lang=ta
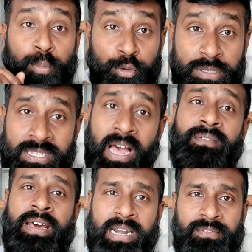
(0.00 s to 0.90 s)

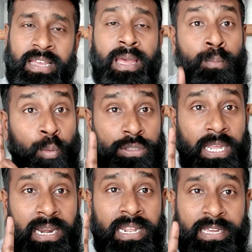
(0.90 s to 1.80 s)
புதுசாக வர்றவங்க
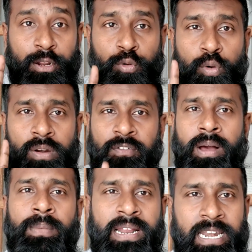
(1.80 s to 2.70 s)
முதல்ல இருக்கிற கூகுள்
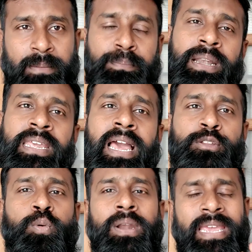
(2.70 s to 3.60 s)
ஃபார்மை கிளிக் பண்ணி
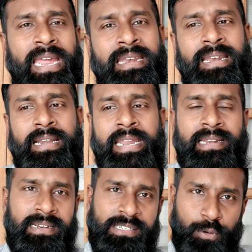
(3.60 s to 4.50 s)
அதுக்குள்ளே என்னென்ன
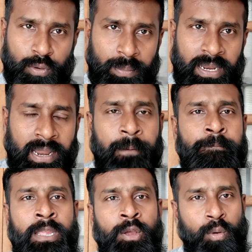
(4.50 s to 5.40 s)
டீட்டெயில்ஸ் இருக்கும் அப்படின்னா
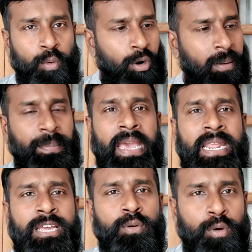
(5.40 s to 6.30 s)
உங்களோட
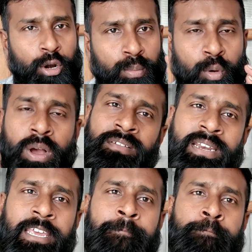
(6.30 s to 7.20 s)
பேர் உங்களோட
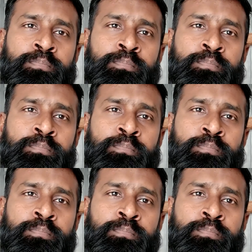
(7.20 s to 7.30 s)
முகவரி